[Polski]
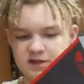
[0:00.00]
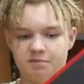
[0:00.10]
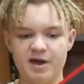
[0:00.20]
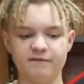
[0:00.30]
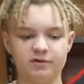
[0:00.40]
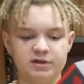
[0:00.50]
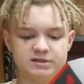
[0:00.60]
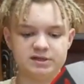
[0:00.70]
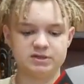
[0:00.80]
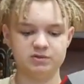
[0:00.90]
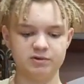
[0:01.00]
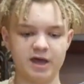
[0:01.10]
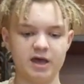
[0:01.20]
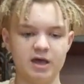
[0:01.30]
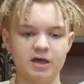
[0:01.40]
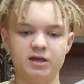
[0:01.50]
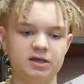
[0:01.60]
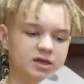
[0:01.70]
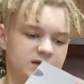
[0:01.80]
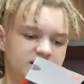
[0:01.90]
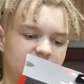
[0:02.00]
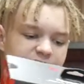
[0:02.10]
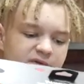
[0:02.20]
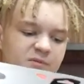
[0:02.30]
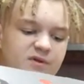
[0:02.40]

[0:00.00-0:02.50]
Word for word: na pewno je testuję i dam Wam